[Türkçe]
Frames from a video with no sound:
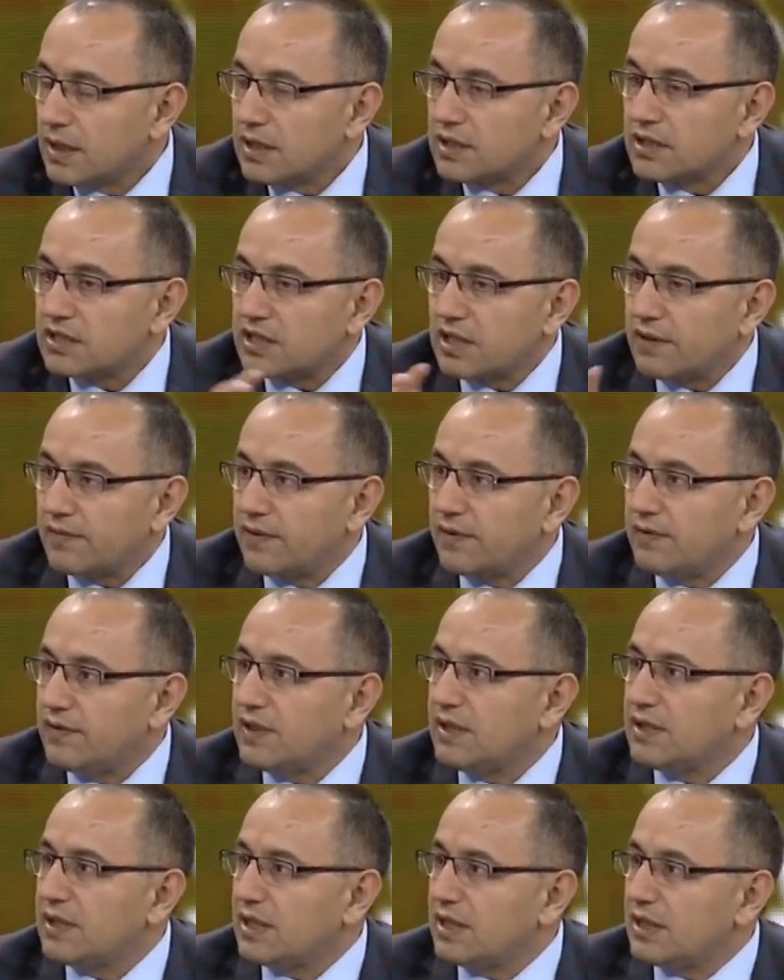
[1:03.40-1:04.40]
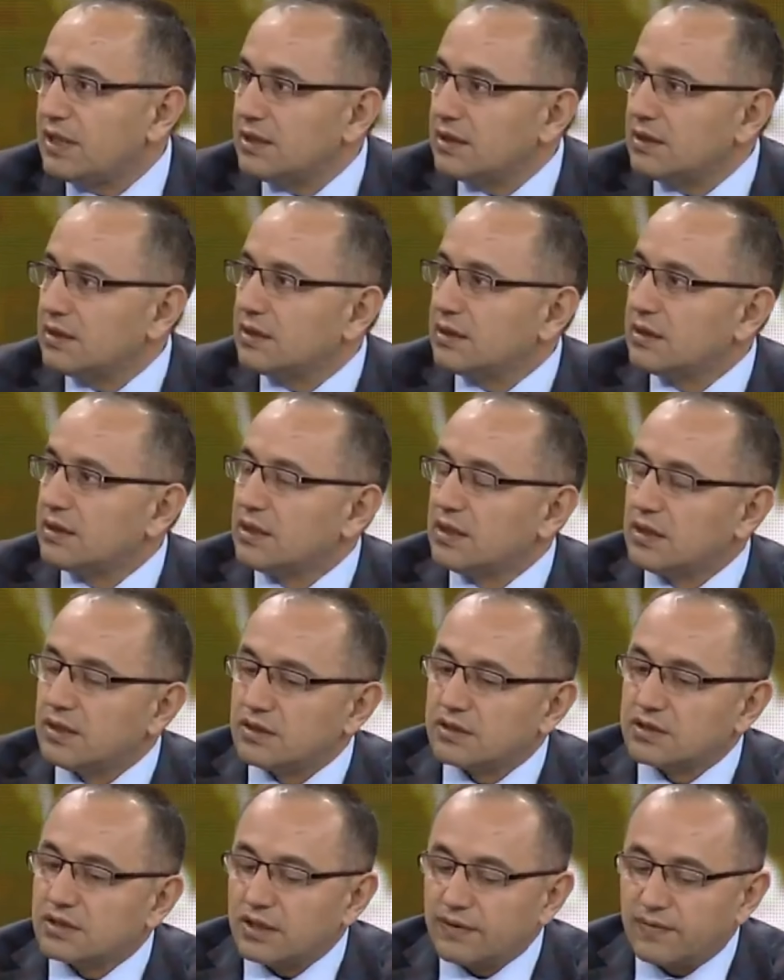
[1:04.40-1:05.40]
Safevi de grupları.
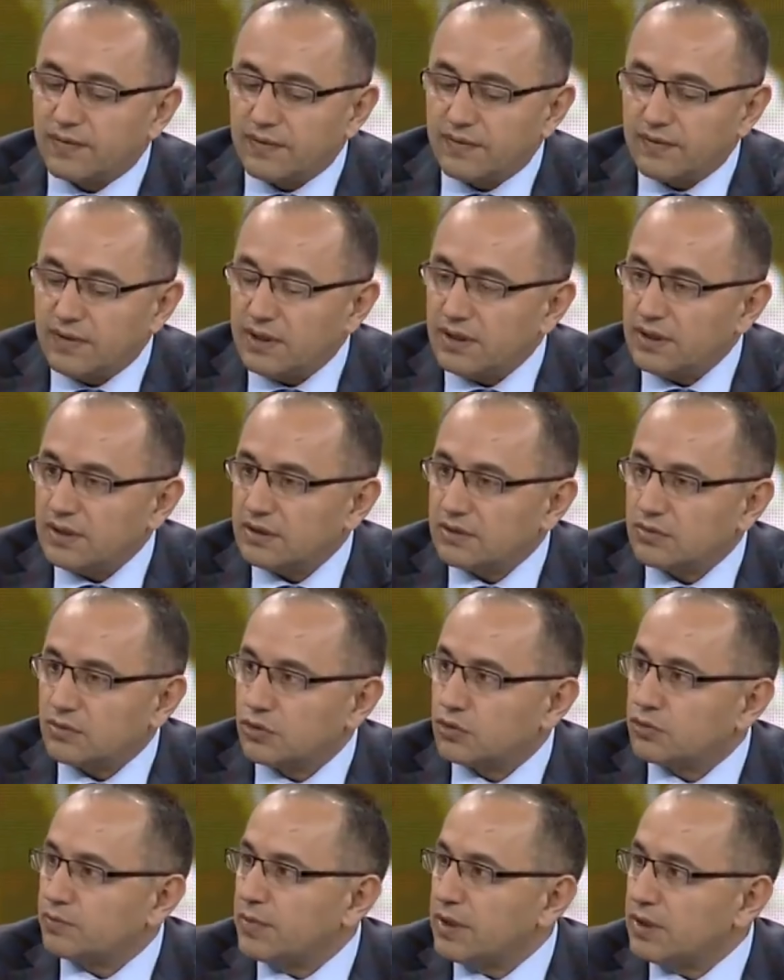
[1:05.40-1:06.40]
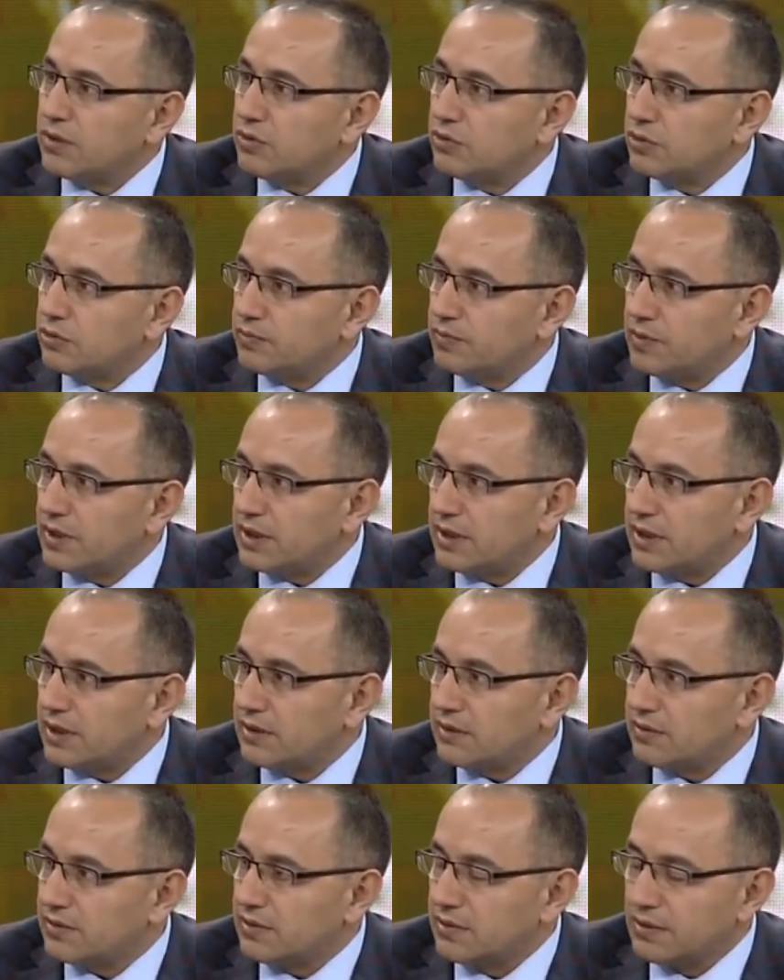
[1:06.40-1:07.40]
Safevi Türkmen gruplara
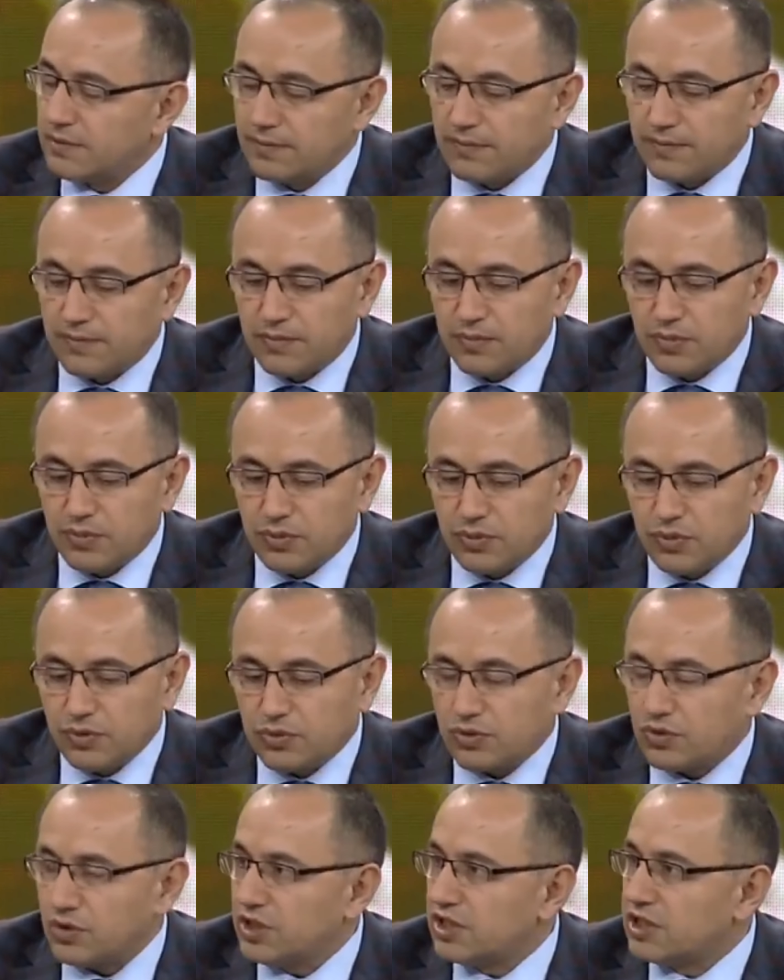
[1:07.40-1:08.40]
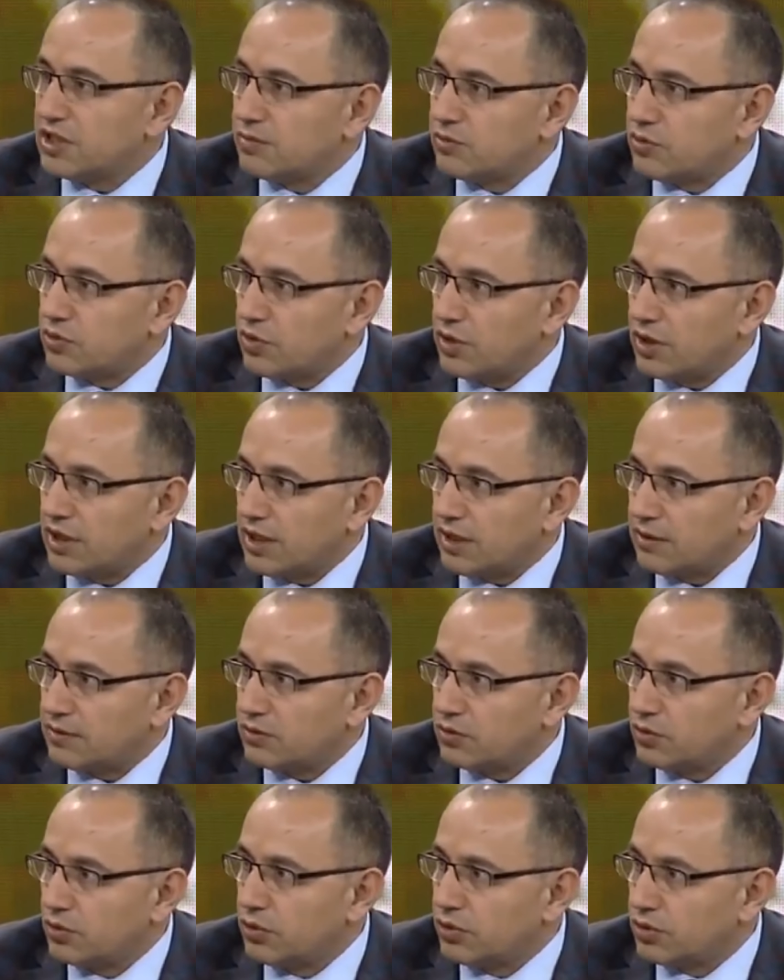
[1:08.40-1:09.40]
üç isim söyler.
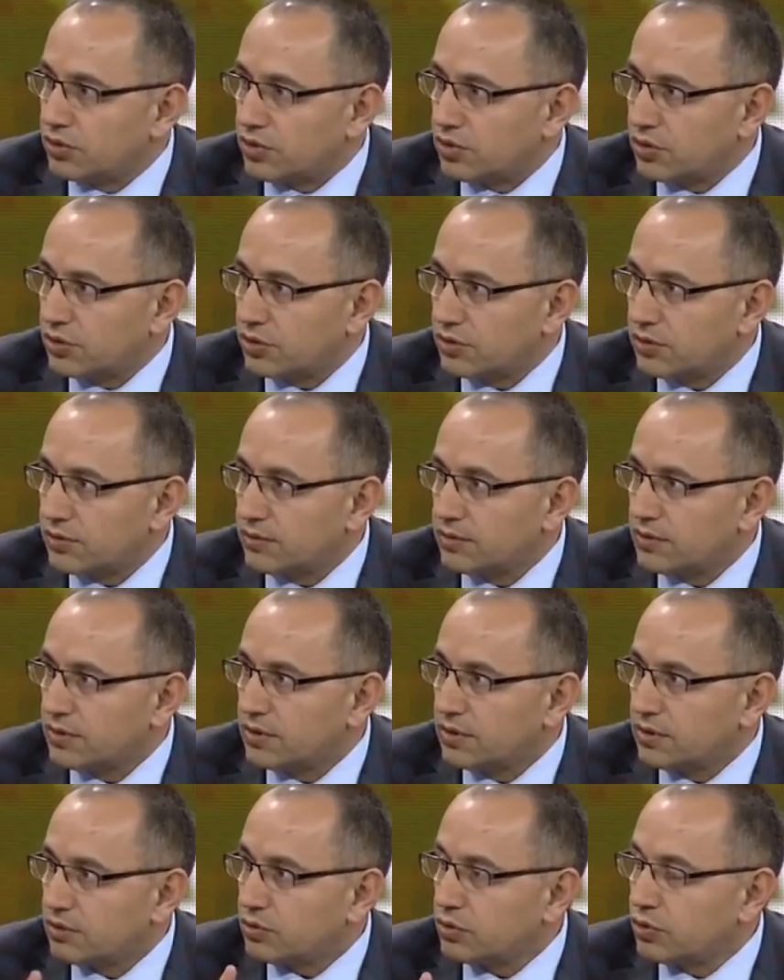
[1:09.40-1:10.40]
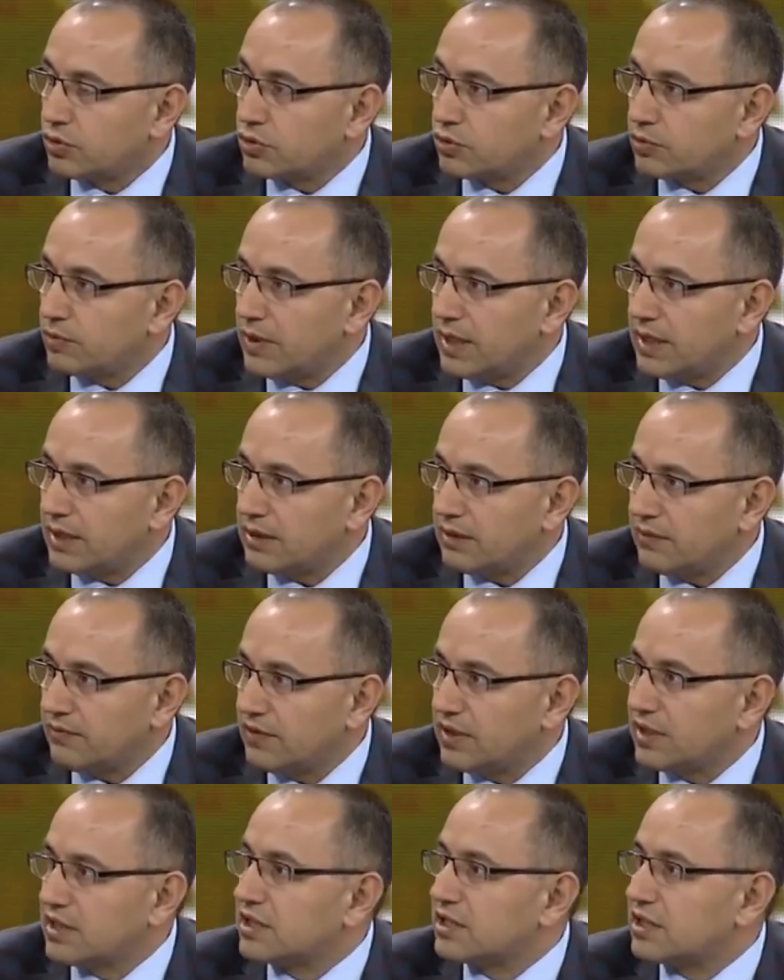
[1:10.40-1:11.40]
Türk, Ha. Türkmen
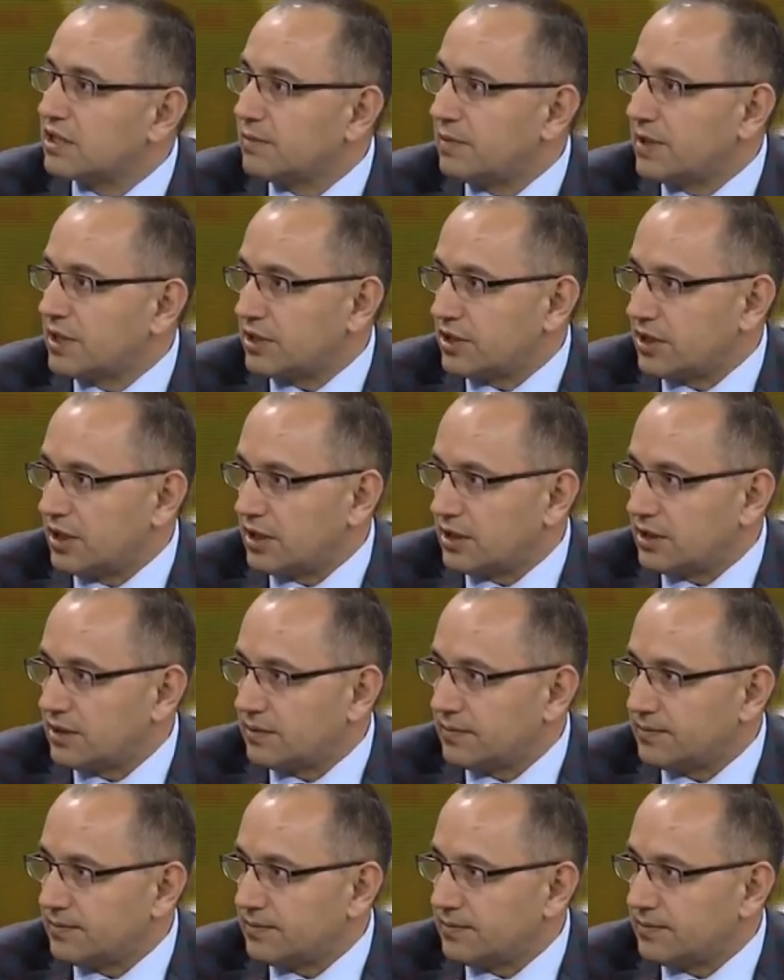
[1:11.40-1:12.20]
ve Kızılbaş der.